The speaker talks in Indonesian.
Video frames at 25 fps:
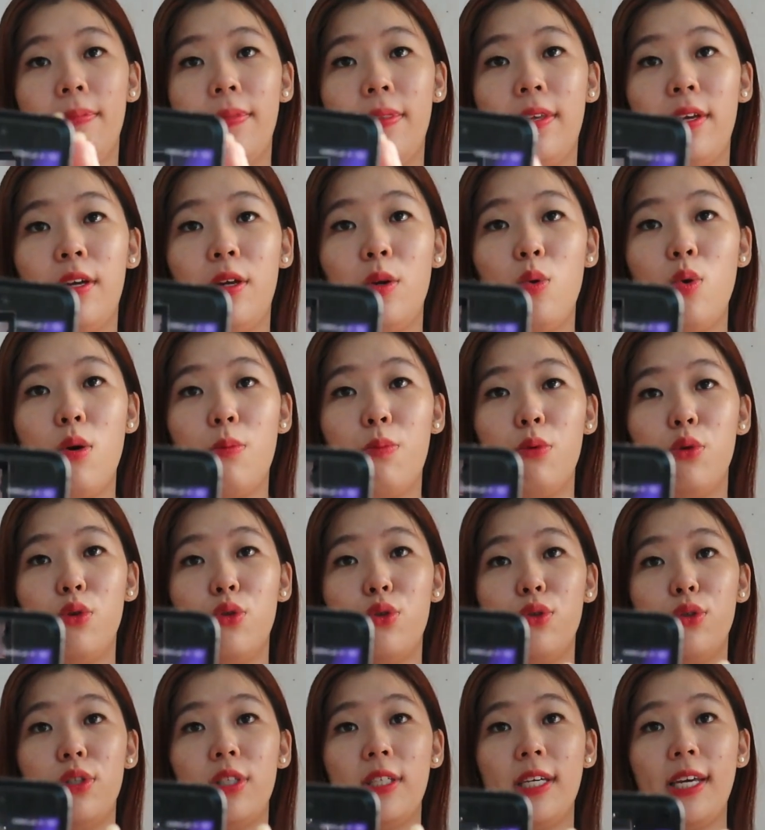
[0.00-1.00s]

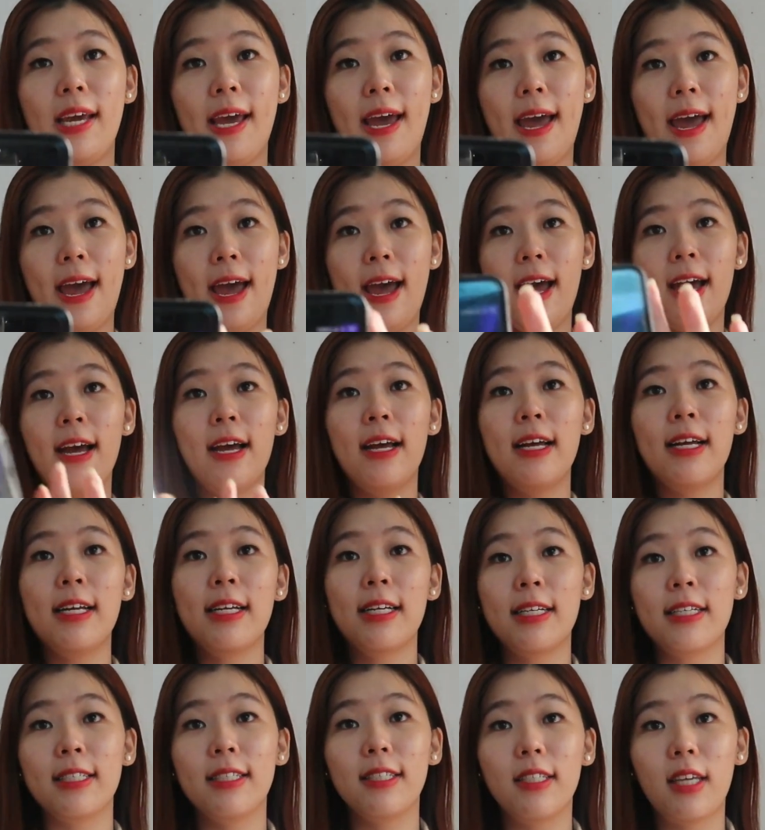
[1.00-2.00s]
20 Juni ya
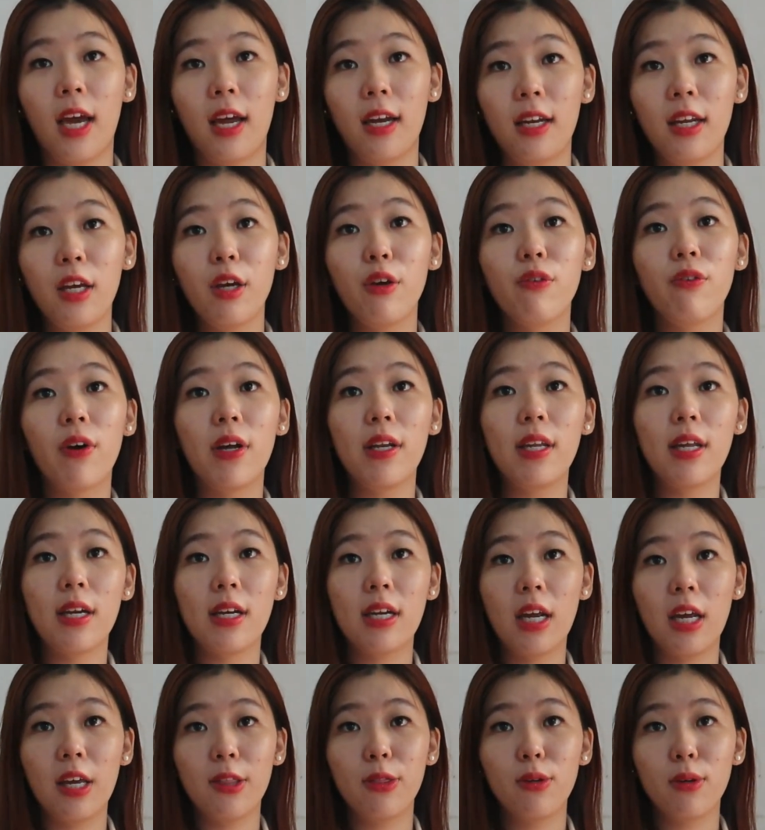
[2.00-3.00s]
jadi
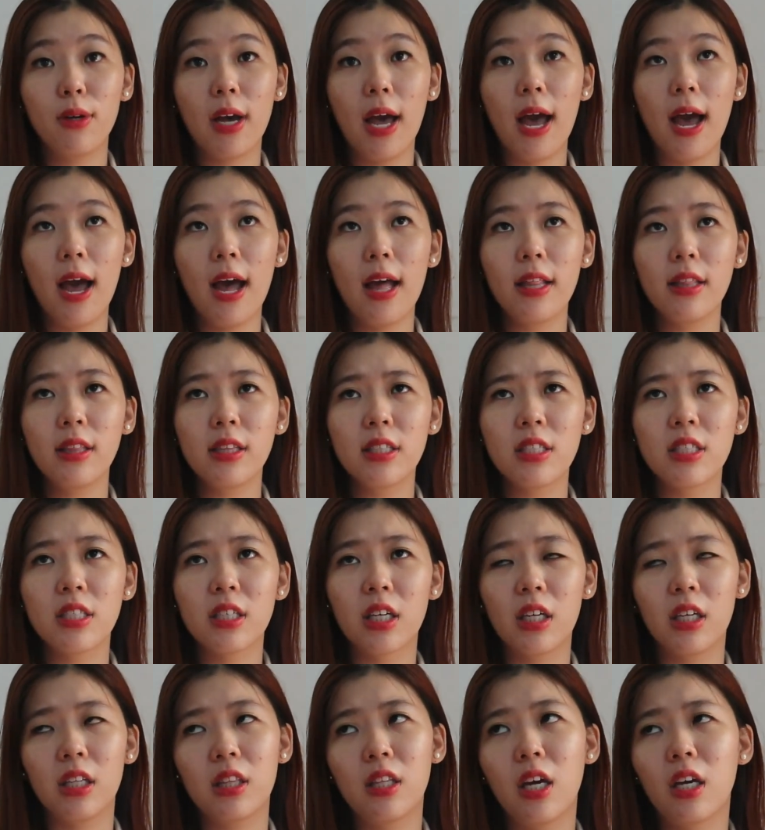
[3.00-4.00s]
Father Day itu kan
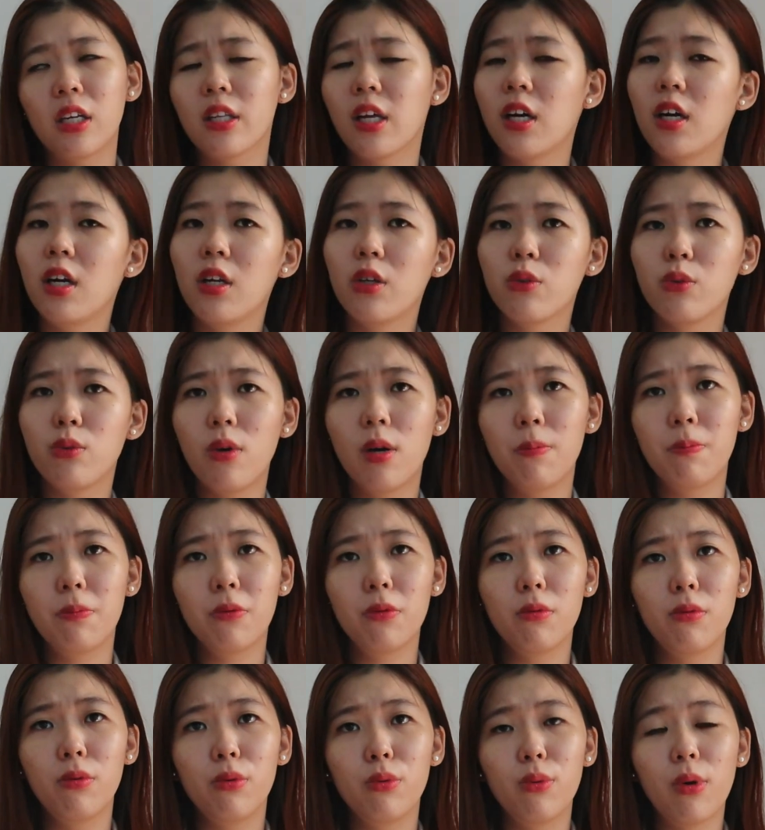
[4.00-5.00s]
sekitar tanggal
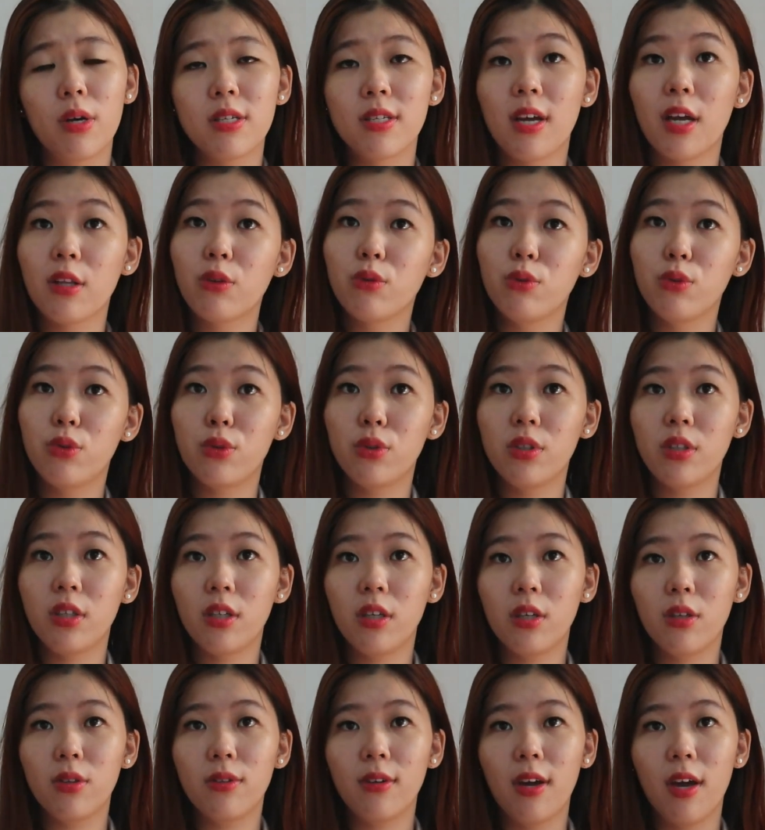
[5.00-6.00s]
20-21
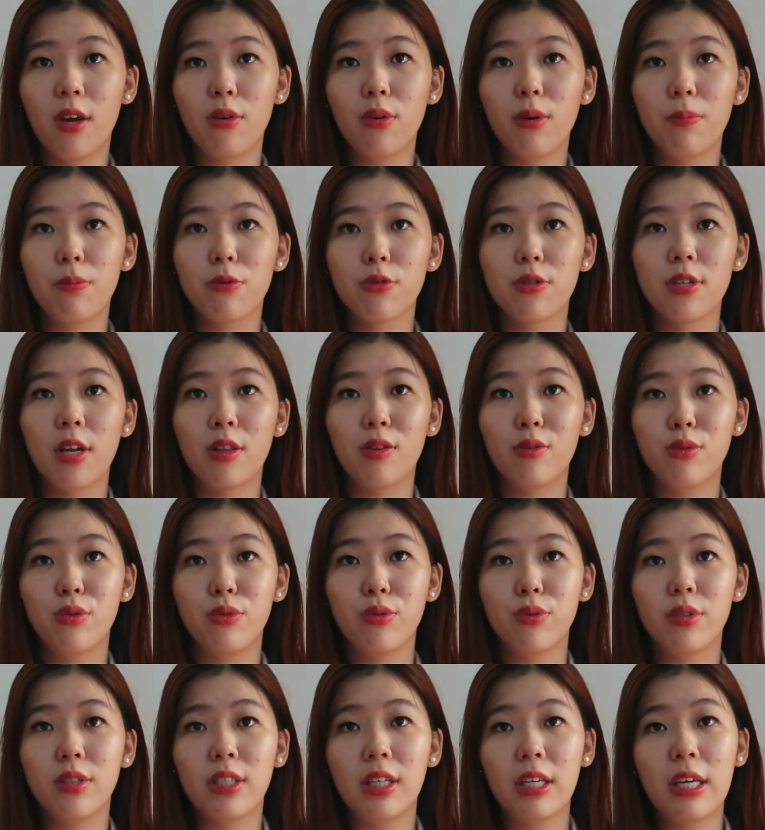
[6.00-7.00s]
Juni gitu ya
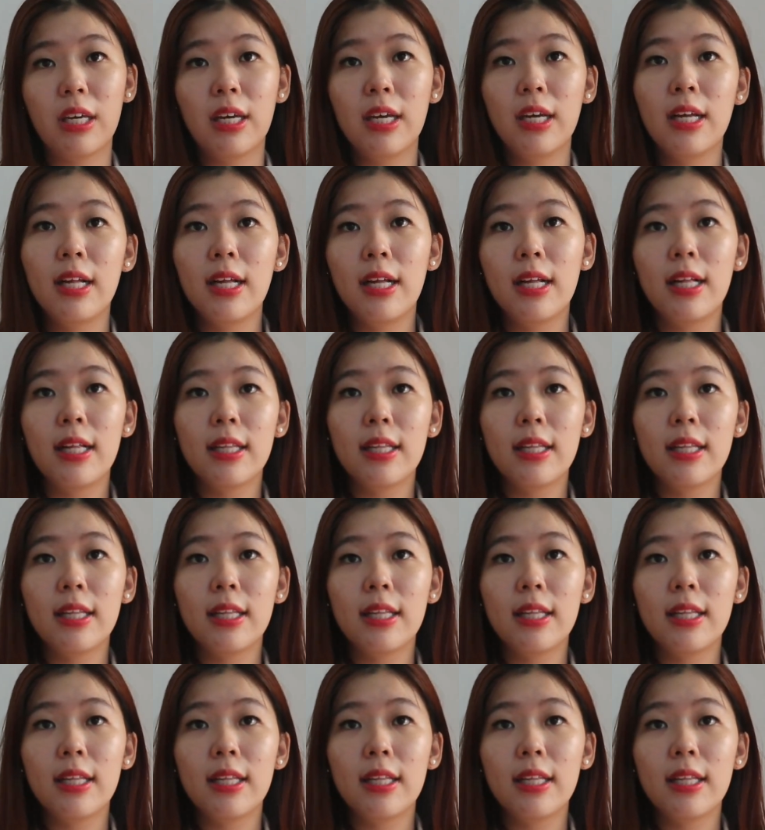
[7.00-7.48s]
21 Juni